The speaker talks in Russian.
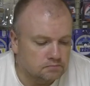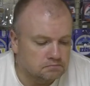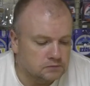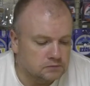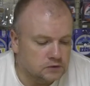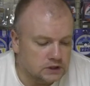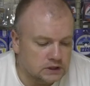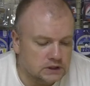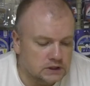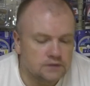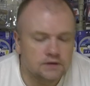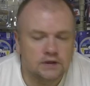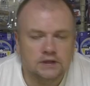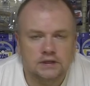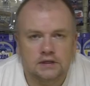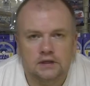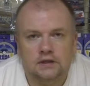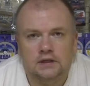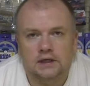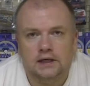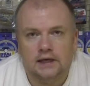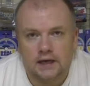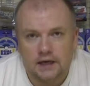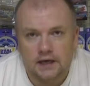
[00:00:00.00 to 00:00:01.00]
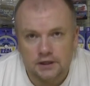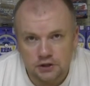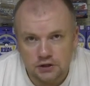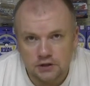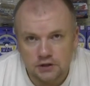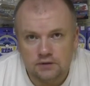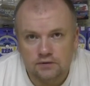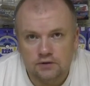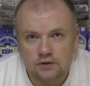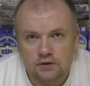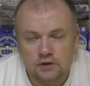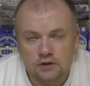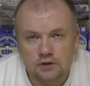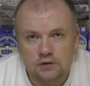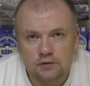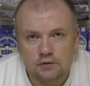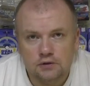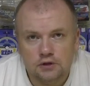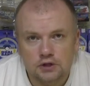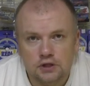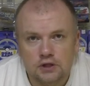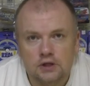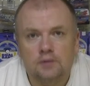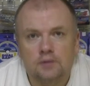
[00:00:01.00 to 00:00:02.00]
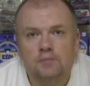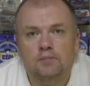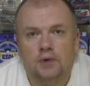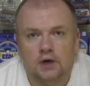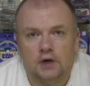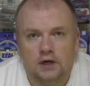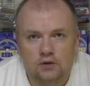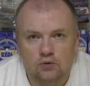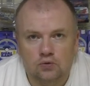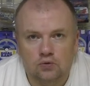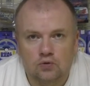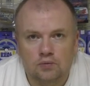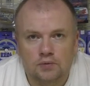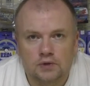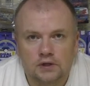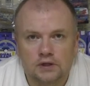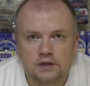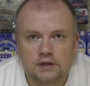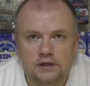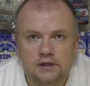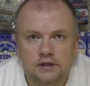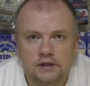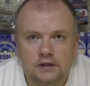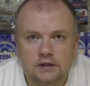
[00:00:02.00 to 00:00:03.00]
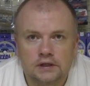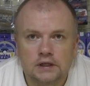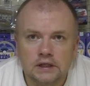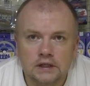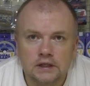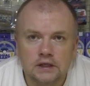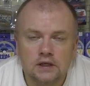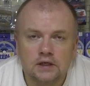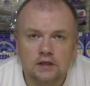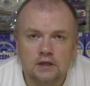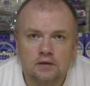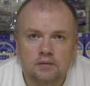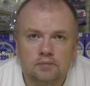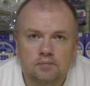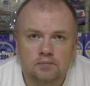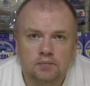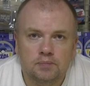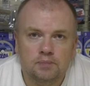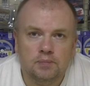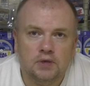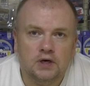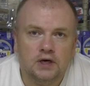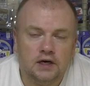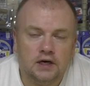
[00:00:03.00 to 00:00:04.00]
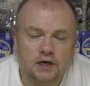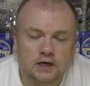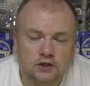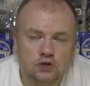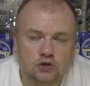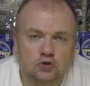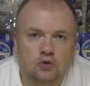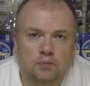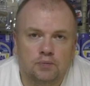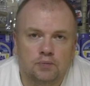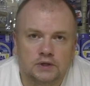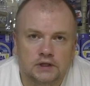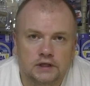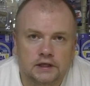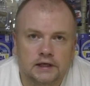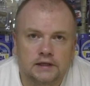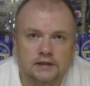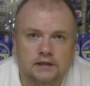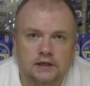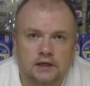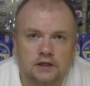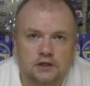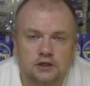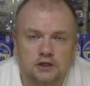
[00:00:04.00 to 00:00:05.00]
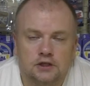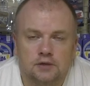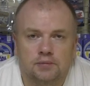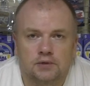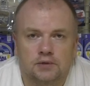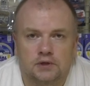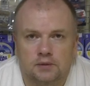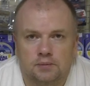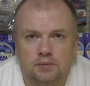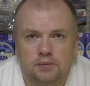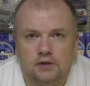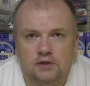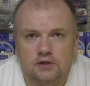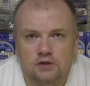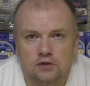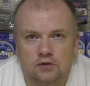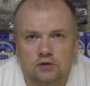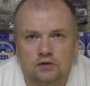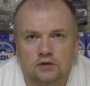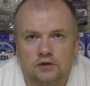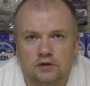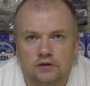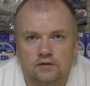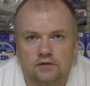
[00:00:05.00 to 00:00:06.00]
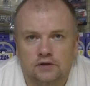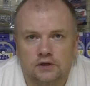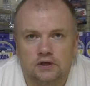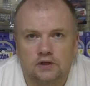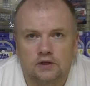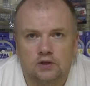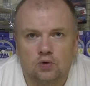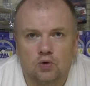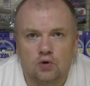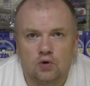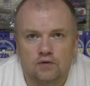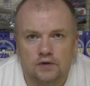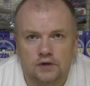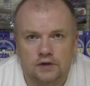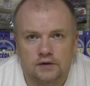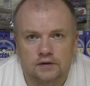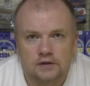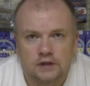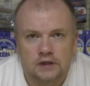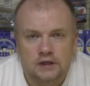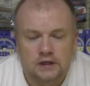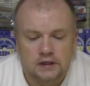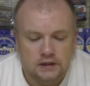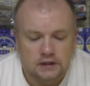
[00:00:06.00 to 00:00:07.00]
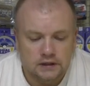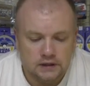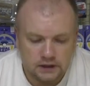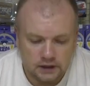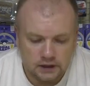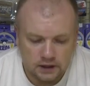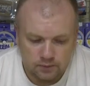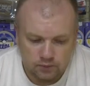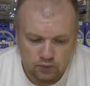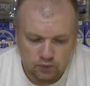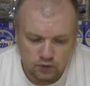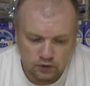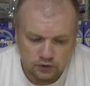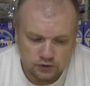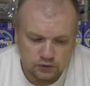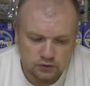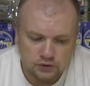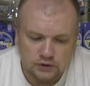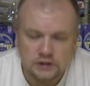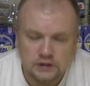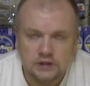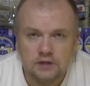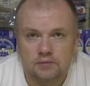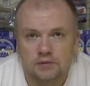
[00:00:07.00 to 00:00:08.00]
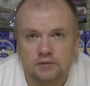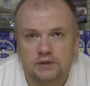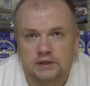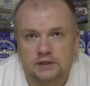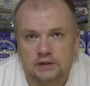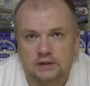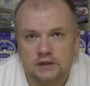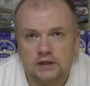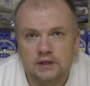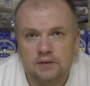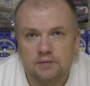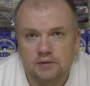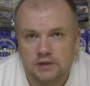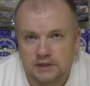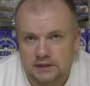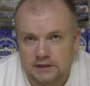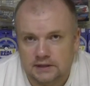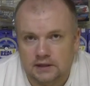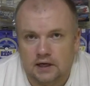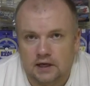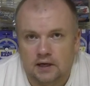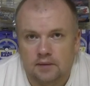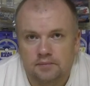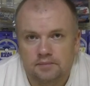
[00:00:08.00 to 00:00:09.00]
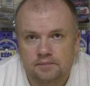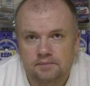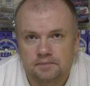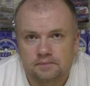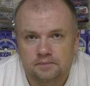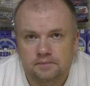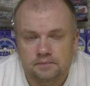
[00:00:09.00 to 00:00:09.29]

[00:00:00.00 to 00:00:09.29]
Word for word: действительно качественные крючки, продуманные и хорошо подходящие под определенные виды ловли. Я пользуюсь им, ими сам